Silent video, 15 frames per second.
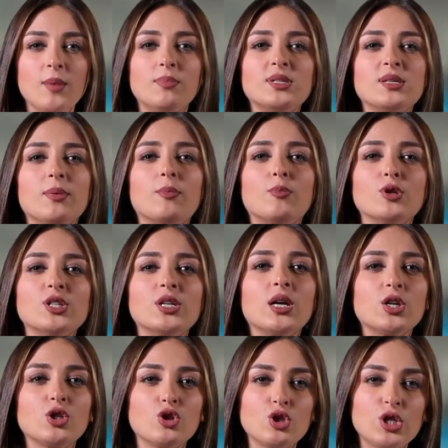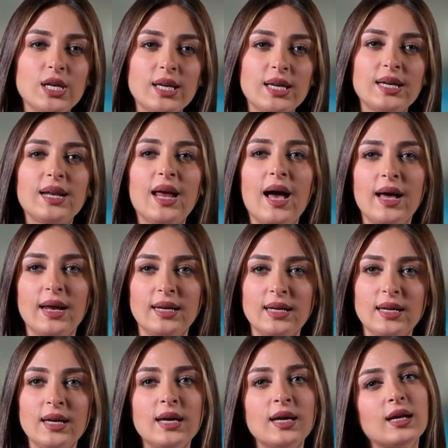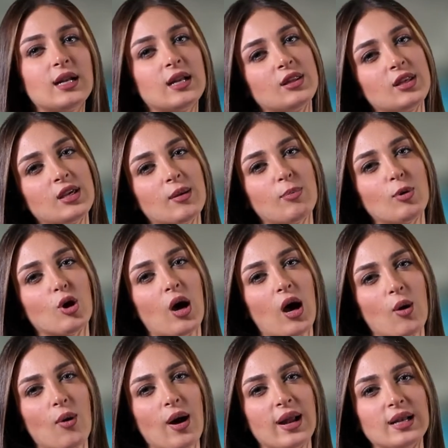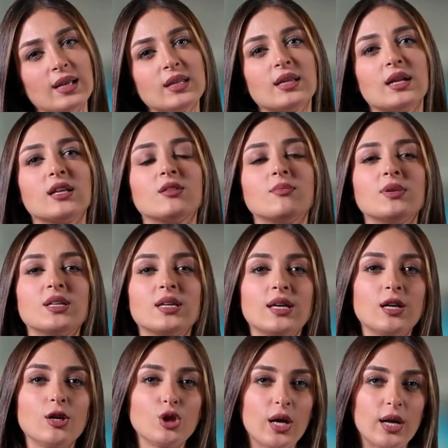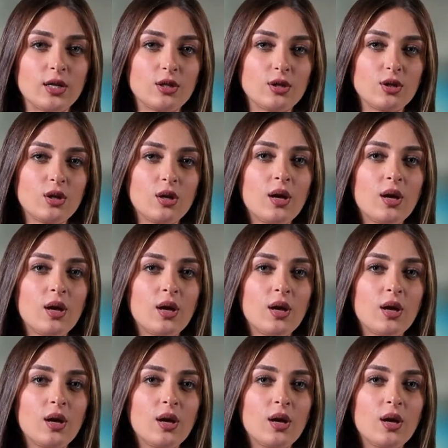بسبب وزنها الجزيئي العالي الذي يبلغ حوالي 300 كيلو دالتون